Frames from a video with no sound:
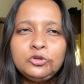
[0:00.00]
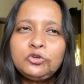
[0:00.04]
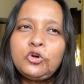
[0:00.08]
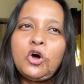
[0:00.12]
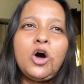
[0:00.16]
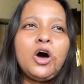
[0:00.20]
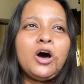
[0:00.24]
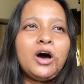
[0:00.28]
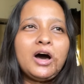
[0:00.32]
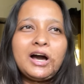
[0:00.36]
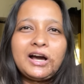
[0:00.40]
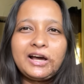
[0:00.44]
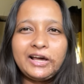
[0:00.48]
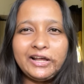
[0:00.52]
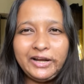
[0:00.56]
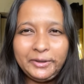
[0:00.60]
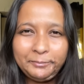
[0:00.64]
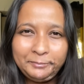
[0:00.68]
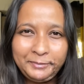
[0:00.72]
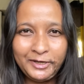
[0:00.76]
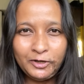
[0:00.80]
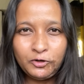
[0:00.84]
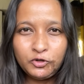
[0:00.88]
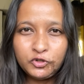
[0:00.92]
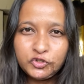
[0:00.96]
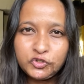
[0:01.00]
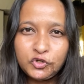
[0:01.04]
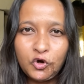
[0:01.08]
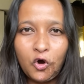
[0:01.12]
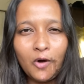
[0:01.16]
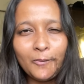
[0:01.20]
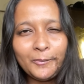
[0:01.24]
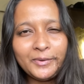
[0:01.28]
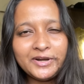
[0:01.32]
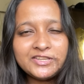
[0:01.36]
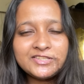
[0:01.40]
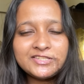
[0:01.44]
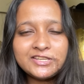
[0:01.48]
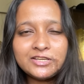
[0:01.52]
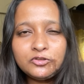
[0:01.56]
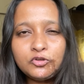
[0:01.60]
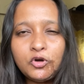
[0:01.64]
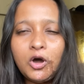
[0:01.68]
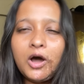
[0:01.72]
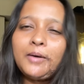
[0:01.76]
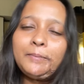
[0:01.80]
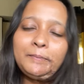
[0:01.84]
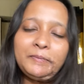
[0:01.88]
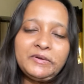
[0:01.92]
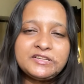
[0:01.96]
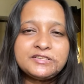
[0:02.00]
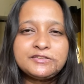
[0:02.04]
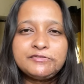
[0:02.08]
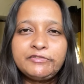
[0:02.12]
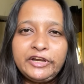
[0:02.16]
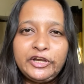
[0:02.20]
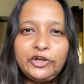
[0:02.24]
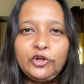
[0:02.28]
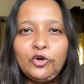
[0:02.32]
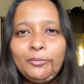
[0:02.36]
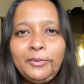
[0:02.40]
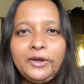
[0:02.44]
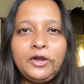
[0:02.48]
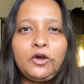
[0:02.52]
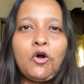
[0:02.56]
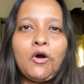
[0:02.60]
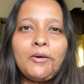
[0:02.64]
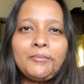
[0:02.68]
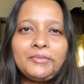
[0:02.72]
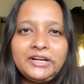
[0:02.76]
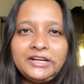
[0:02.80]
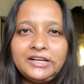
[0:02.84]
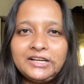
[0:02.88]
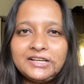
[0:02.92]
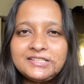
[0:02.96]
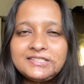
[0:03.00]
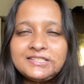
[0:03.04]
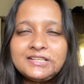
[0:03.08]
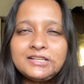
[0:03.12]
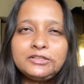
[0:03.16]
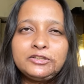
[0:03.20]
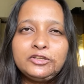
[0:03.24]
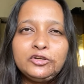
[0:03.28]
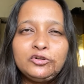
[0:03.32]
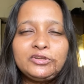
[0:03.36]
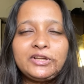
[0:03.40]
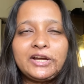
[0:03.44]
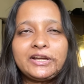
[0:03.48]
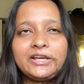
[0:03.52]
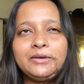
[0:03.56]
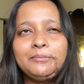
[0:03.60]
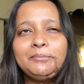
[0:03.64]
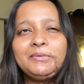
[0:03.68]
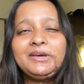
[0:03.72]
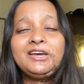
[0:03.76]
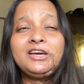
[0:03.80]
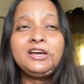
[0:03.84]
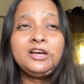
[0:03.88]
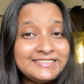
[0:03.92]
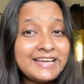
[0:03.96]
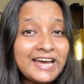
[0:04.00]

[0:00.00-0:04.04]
तो अगर आपके कुछ कमेंट्स है तो आप इस वीडियो में कमेंट कर सकते हो ताकि मैं